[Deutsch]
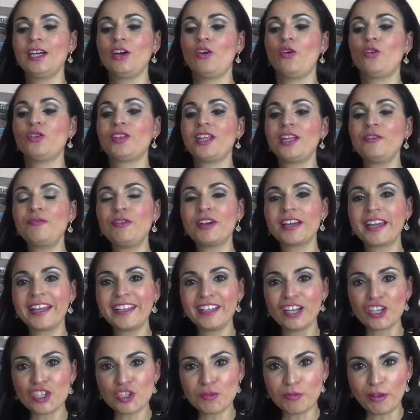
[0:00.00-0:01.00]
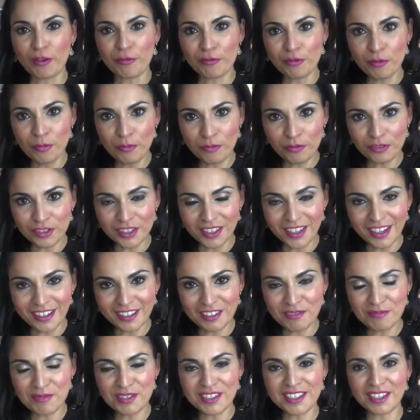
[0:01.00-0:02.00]
Und dann vergehen ja schon mal fünf
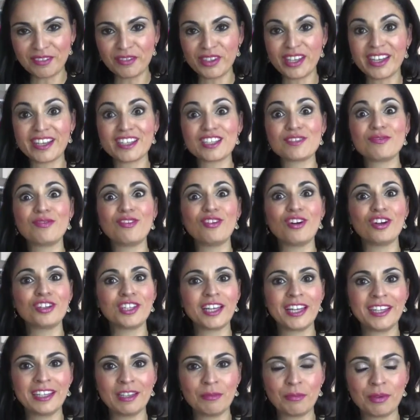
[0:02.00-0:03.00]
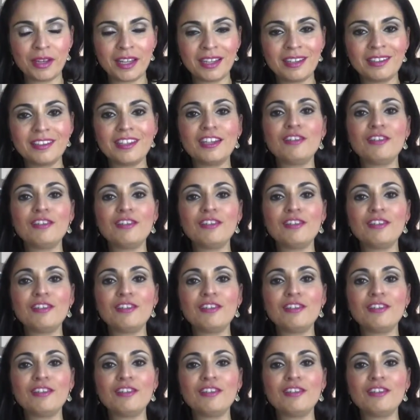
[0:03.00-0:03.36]
Tage, bis dann wieder das Wochenende beginnt.